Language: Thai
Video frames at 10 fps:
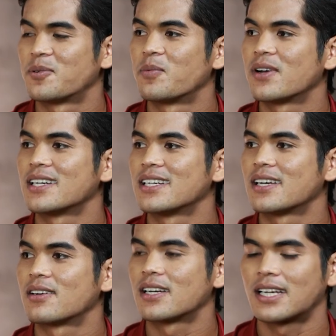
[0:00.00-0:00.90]
ผมก็เลย
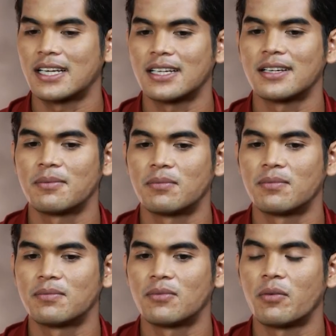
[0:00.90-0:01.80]

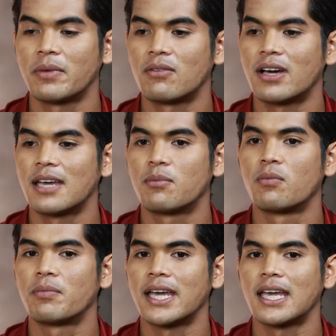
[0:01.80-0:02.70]
บอกแม่ว่าให้ผ
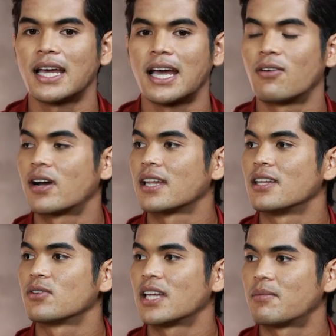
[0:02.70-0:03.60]
มไปหาโอกาส
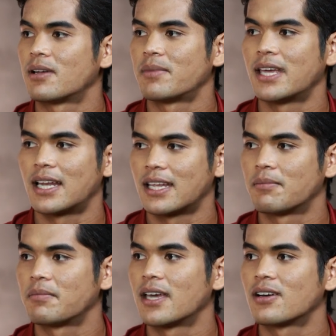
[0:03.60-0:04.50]
ที่กรุงเทพนะแม่
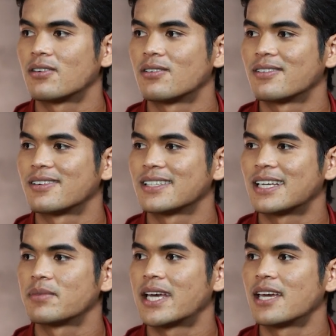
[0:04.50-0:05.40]
แม่ก็
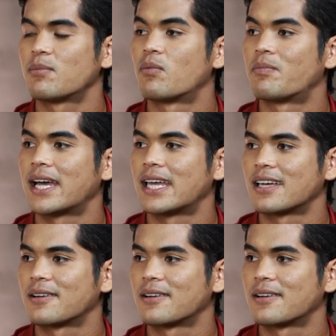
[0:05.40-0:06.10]
จำใจให้ผมไป